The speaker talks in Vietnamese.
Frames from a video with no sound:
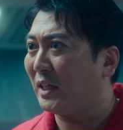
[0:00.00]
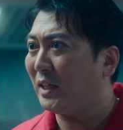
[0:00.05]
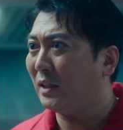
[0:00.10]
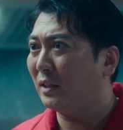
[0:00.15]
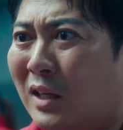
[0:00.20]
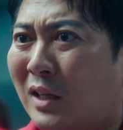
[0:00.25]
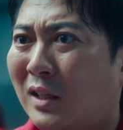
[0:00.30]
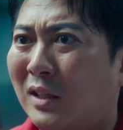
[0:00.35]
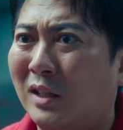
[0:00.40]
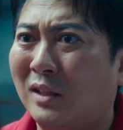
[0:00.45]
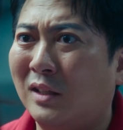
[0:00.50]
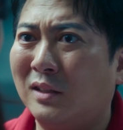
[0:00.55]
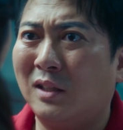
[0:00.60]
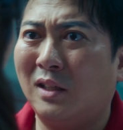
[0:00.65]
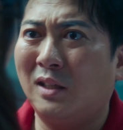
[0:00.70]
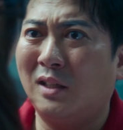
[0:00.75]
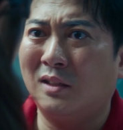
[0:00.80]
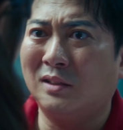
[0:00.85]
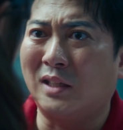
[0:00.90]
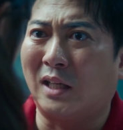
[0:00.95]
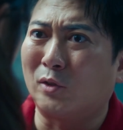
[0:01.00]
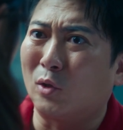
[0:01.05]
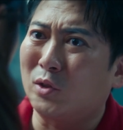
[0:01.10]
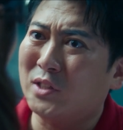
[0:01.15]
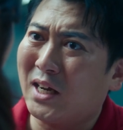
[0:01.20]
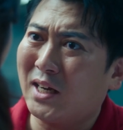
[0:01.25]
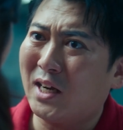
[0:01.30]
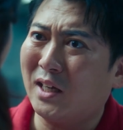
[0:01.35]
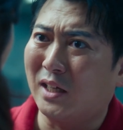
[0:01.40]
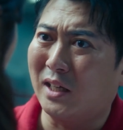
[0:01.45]
Giám đốc cho hứa với
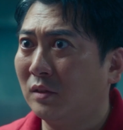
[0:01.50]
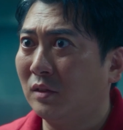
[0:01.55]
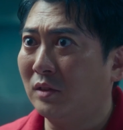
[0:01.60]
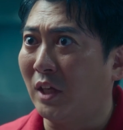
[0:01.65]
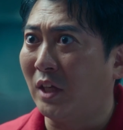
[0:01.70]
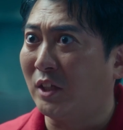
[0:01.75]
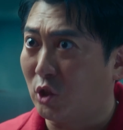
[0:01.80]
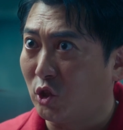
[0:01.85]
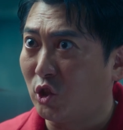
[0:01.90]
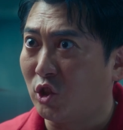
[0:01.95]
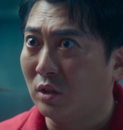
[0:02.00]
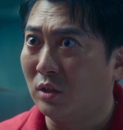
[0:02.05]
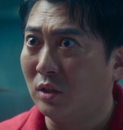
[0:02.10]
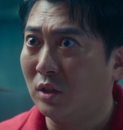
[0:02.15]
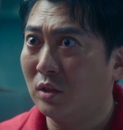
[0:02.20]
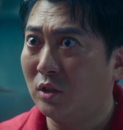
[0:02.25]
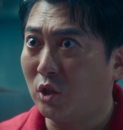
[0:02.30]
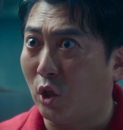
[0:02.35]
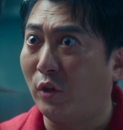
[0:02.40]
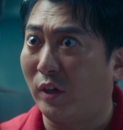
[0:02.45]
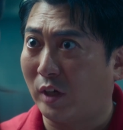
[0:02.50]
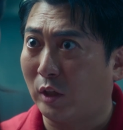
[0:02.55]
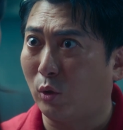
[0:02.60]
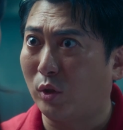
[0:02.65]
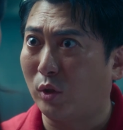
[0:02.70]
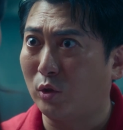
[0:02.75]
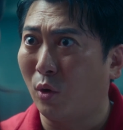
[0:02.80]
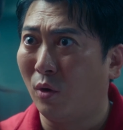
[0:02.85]
cô, nếu có thể an toàn thoát